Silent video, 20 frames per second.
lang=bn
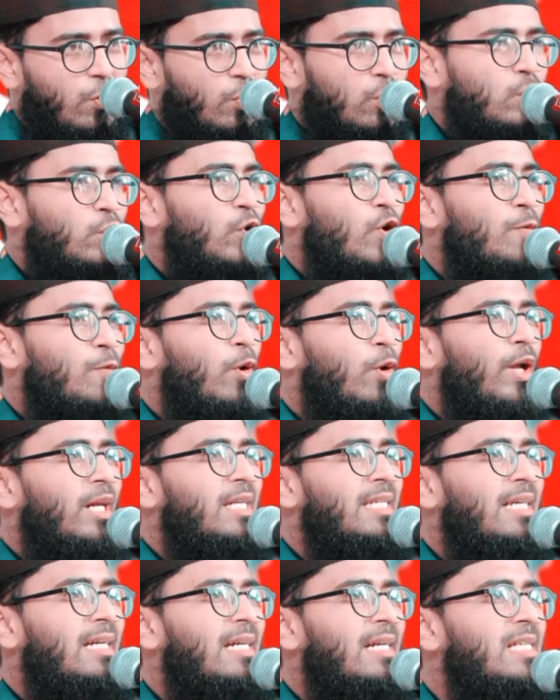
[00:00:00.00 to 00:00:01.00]
রসুল
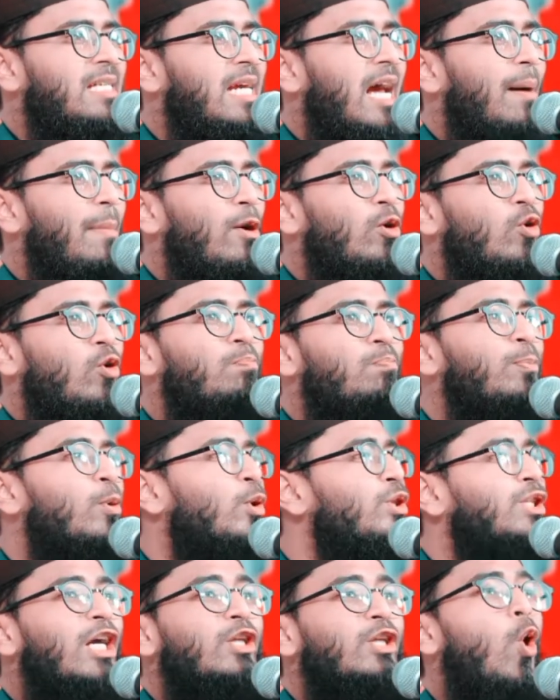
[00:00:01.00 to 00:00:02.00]
বলেছেন যে আমার
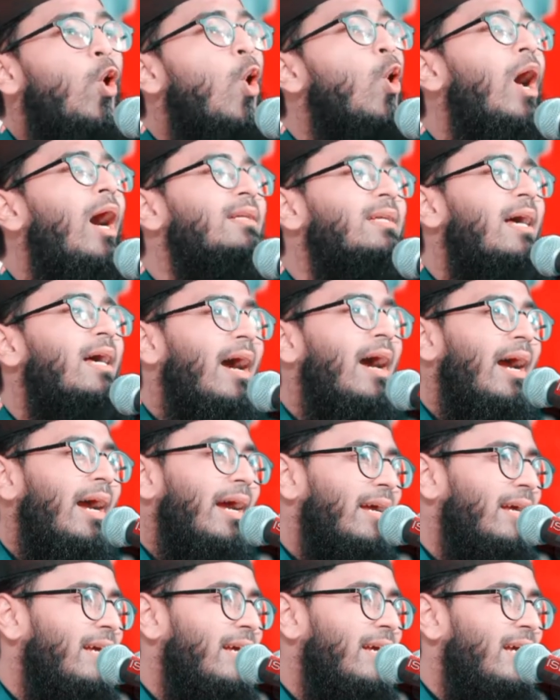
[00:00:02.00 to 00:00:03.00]
উম্মতকে ধোকা দেয়